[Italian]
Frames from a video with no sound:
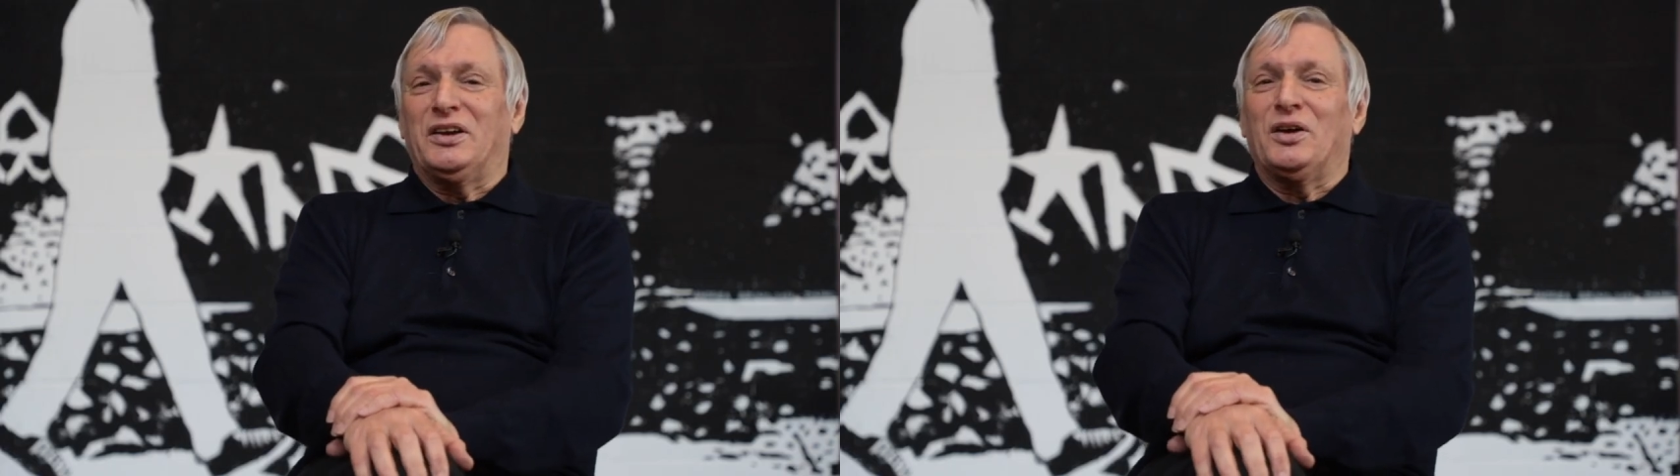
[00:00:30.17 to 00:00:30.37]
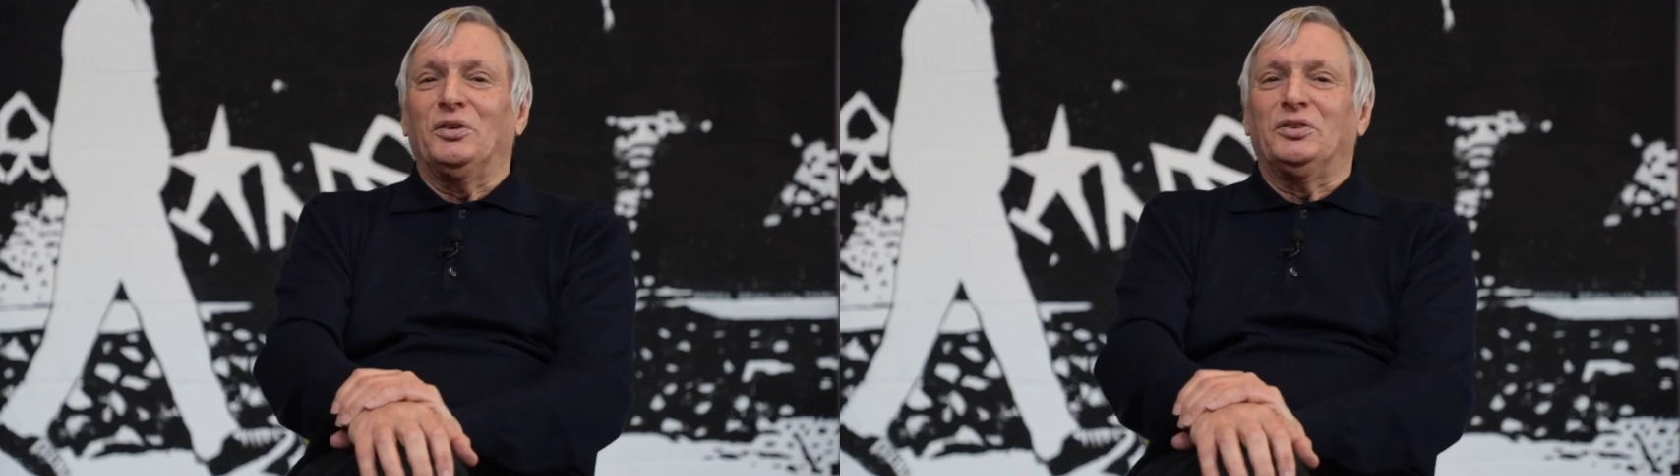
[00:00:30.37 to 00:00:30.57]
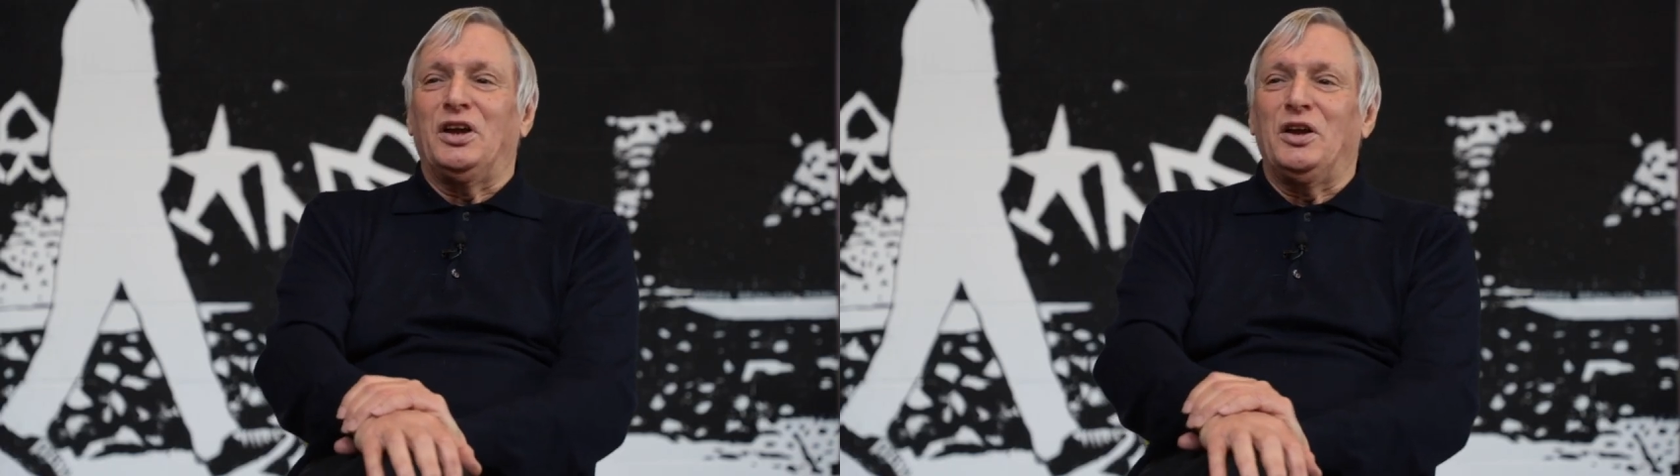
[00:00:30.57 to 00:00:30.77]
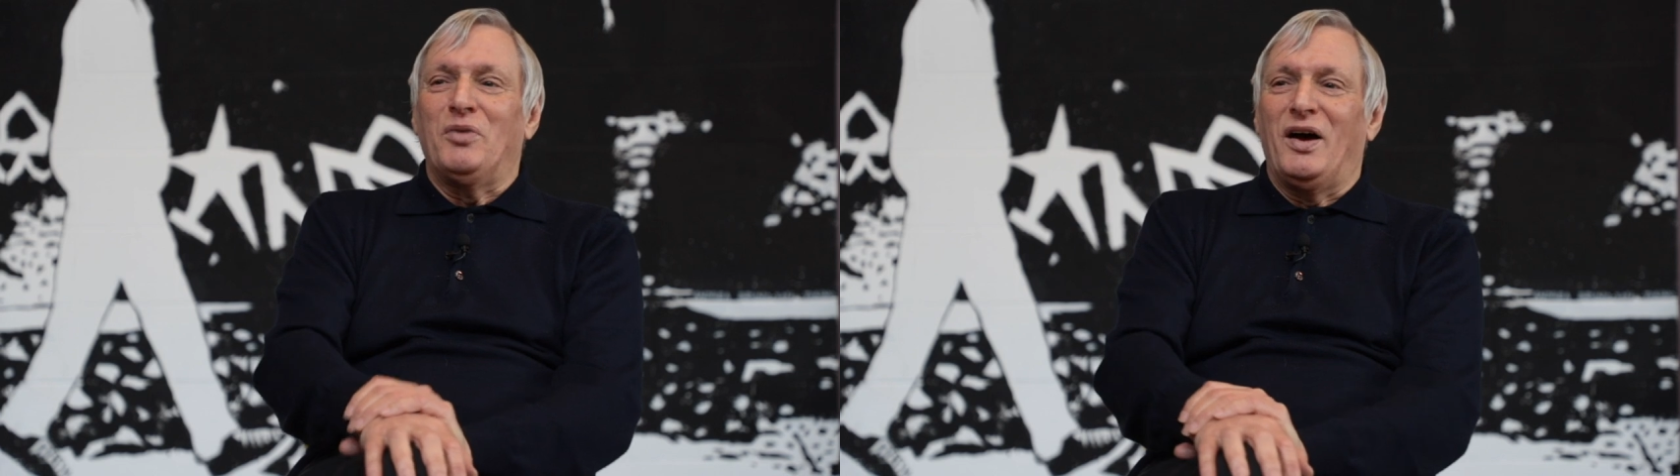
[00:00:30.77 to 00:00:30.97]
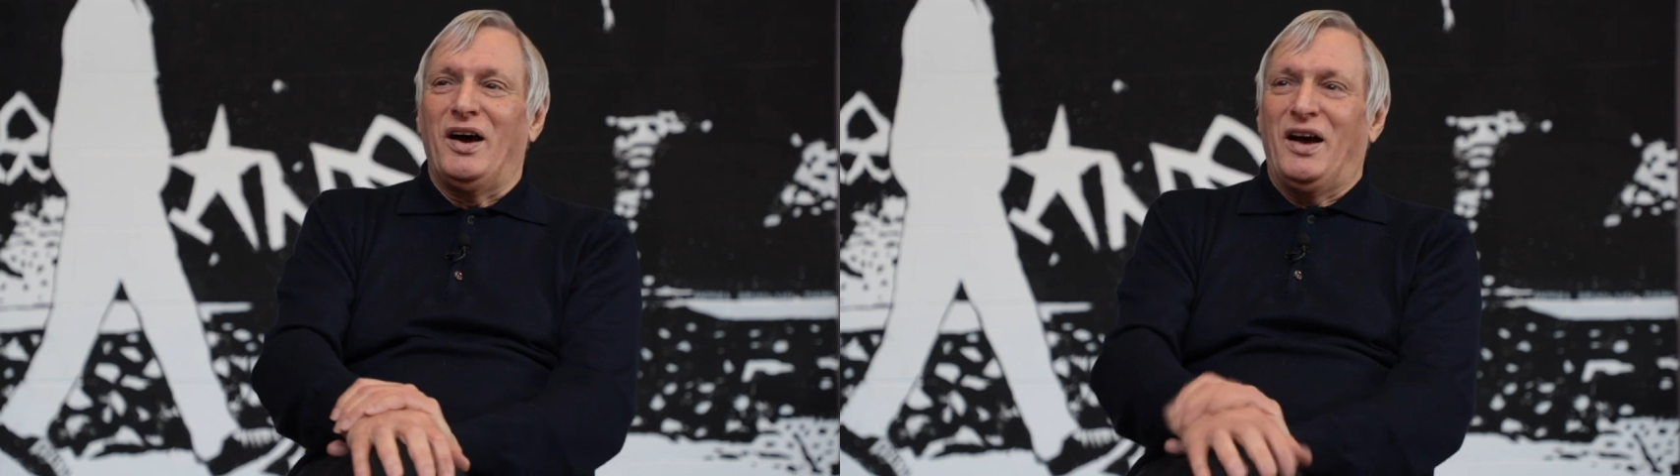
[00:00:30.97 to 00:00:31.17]
che
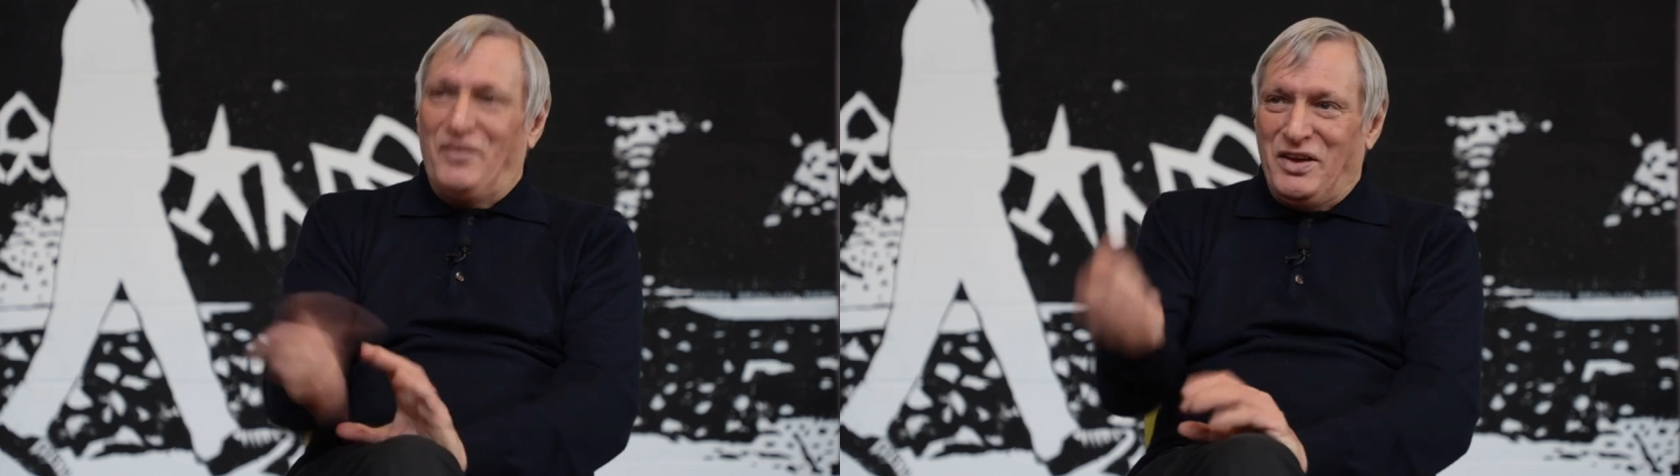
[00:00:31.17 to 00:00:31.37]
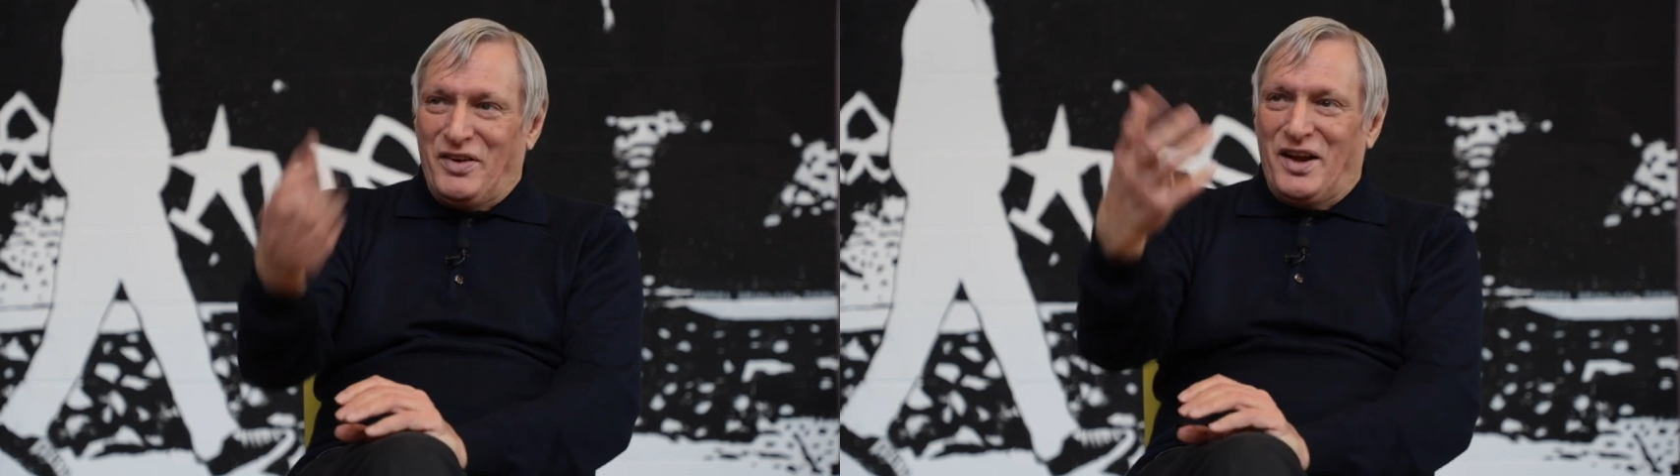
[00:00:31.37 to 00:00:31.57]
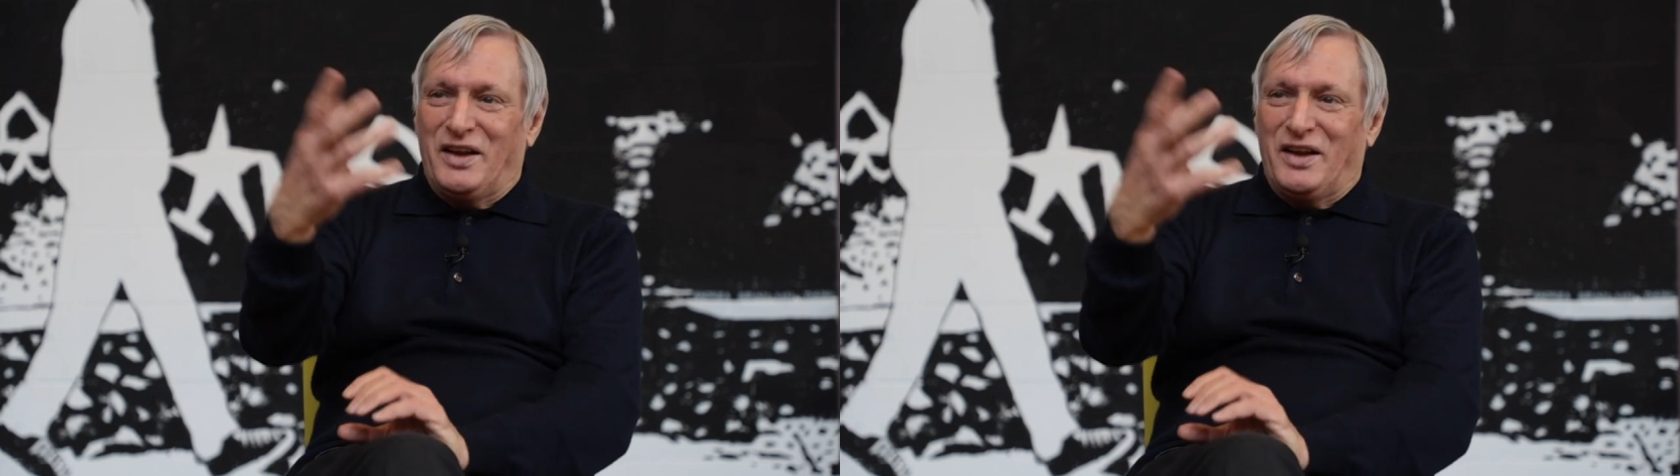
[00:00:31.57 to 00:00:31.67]
continua a vivere,